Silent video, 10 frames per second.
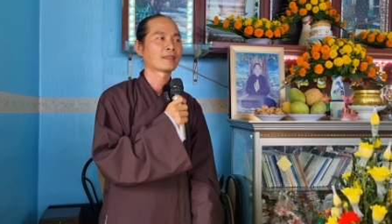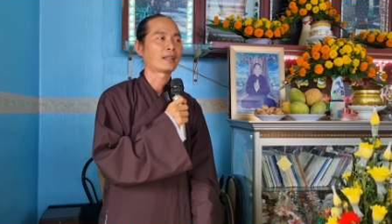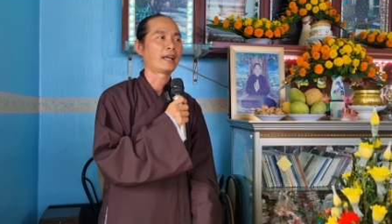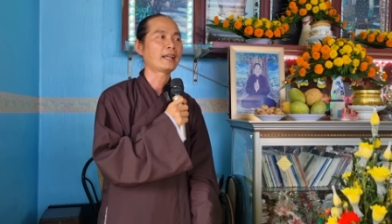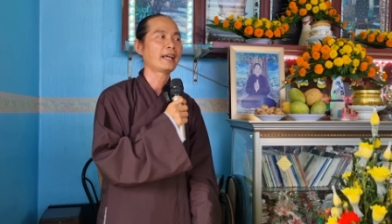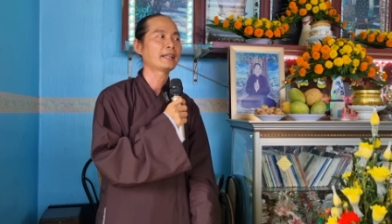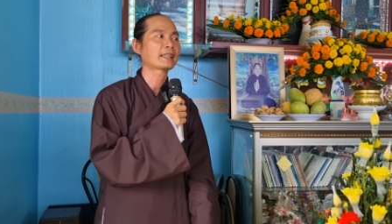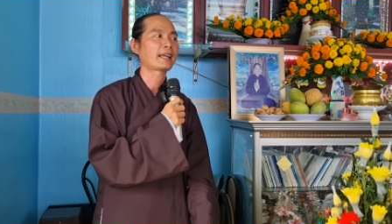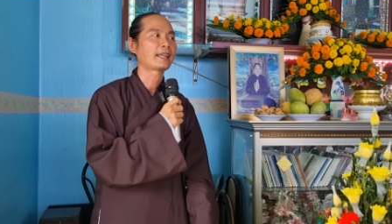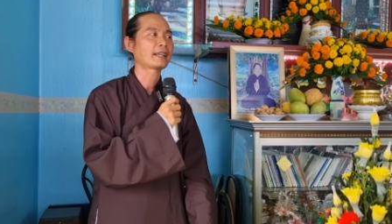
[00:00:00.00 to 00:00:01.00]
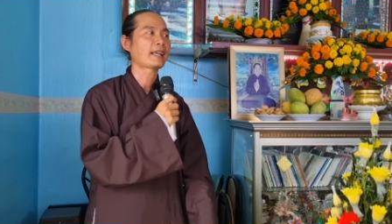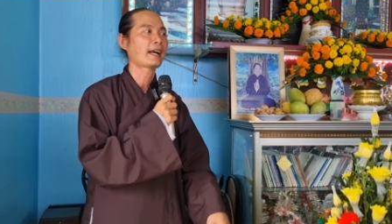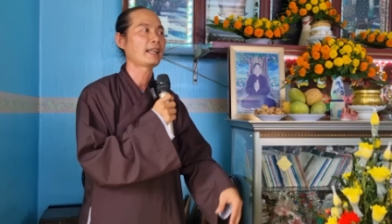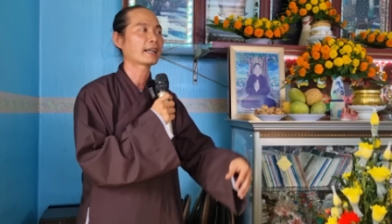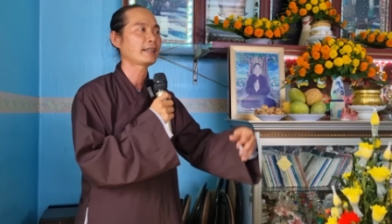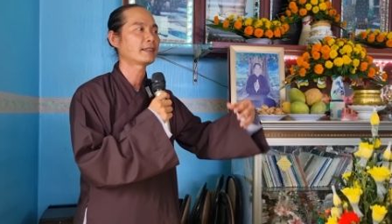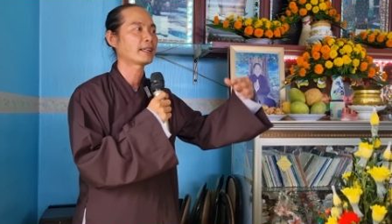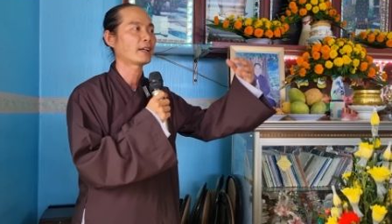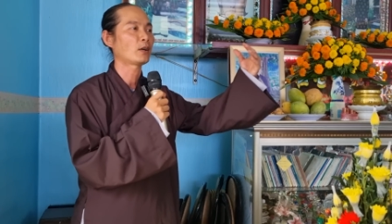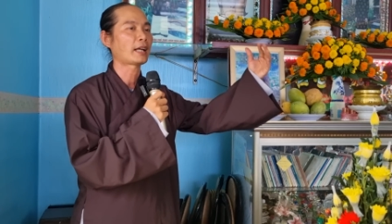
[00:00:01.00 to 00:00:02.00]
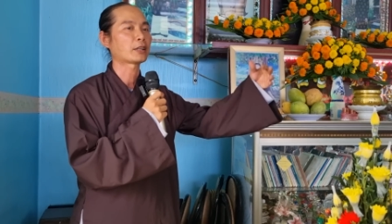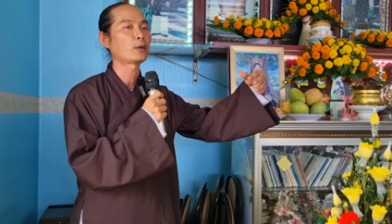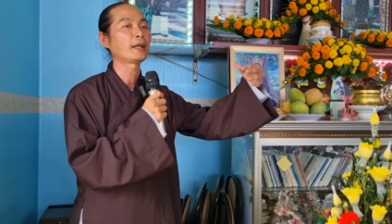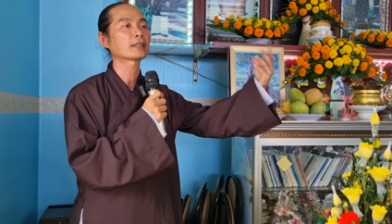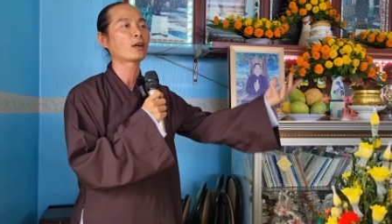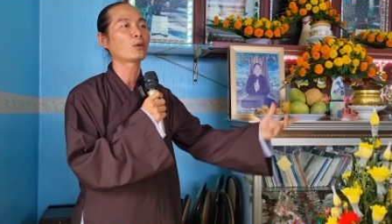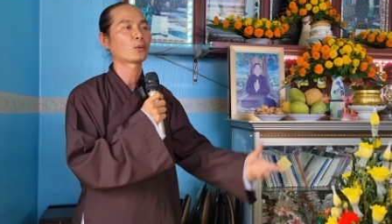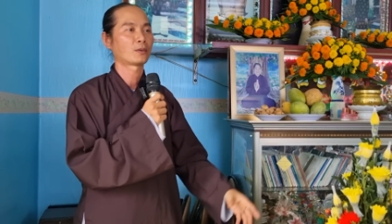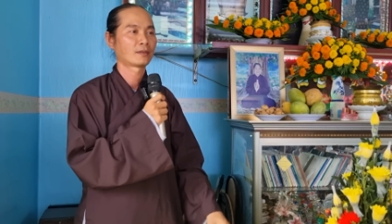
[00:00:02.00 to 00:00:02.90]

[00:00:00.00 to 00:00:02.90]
Thì đây Đức Thầy giảng giải là cái người này gọi là chuyên tu,